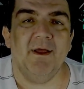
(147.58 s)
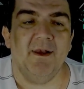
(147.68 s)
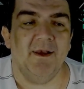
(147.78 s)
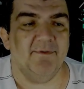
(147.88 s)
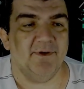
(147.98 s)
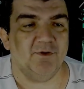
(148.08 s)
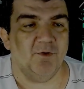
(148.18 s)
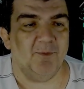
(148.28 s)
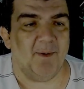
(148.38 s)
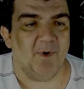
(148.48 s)

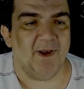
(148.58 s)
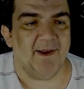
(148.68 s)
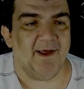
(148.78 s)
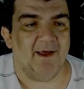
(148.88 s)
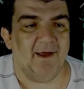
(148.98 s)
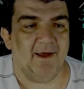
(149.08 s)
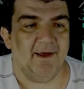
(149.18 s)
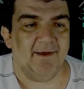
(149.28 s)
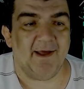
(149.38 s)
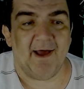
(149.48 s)
levantou uma bola
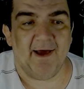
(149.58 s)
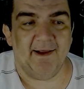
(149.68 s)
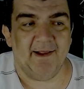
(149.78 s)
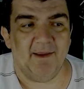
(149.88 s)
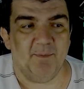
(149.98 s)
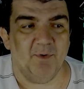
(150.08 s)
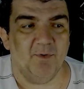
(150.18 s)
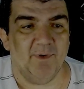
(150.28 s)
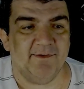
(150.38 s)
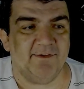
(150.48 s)
a, ah, na área aí
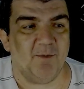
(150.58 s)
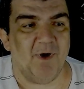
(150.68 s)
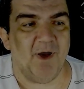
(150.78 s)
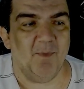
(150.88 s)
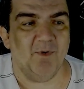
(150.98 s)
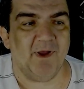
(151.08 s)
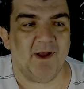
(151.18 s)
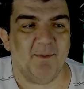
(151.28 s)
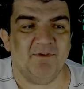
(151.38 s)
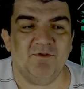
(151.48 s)
o Anselmo Ramon, que
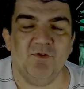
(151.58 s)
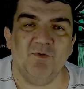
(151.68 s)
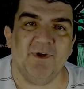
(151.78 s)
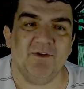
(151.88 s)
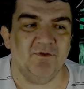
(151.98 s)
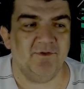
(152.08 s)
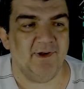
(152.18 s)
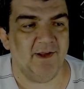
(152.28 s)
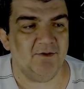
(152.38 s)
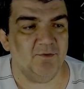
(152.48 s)
cabeceou no canto
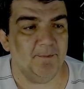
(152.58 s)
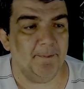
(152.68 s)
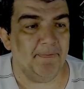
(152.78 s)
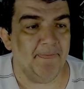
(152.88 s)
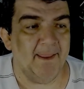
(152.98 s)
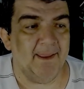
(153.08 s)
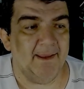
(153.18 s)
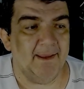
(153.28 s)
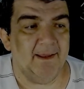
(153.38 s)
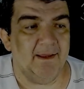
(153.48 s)
direito.
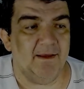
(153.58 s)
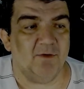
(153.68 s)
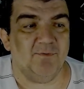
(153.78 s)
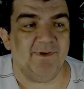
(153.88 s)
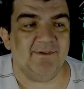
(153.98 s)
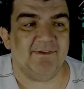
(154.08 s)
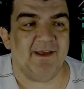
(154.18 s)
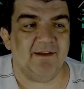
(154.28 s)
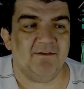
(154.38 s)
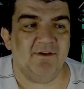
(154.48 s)
E aos
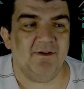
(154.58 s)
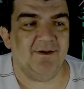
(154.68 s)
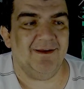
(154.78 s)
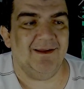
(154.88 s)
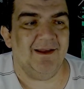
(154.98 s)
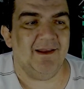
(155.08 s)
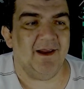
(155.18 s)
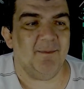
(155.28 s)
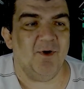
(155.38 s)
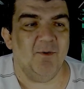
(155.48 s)
27,
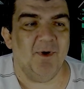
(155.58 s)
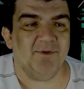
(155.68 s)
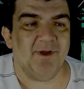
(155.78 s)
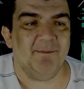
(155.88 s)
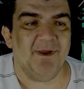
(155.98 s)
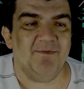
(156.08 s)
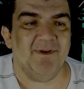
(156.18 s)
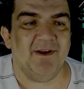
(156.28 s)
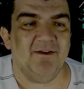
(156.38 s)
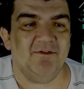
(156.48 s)
Guilherme Romão também
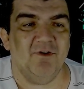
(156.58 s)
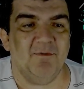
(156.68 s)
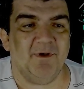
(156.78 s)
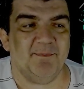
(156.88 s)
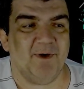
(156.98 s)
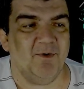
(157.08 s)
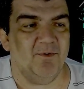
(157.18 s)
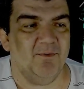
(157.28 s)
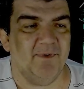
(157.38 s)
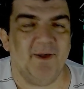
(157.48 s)
finalizou, mas
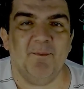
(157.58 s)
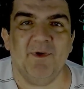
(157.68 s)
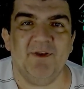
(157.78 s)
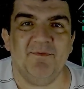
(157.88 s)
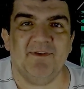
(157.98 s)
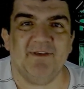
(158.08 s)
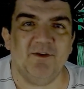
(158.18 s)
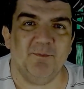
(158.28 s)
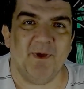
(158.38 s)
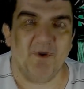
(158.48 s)
parou na boa defesa
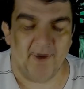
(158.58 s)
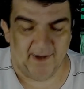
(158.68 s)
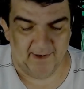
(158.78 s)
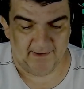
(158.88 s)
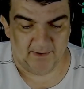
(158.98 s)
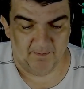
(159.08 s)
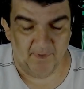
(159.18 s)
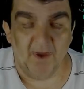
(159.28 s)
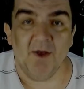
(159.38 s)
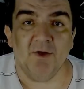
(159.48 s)
aí do Pegorari. Então,
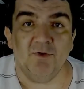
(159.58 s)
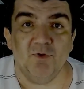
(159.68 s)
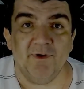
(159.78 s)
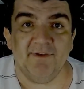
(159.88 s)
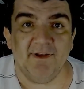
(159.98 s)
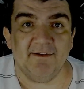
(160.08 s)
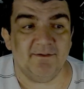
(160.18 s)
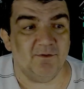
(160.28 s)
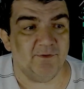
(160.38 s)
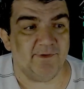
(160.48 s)
dois
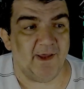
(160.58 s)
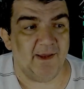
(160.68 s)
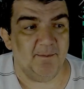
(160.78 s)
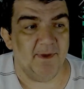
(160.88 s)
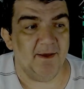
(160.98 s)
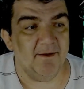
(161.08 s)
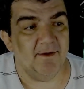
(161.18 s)
lances do CRB.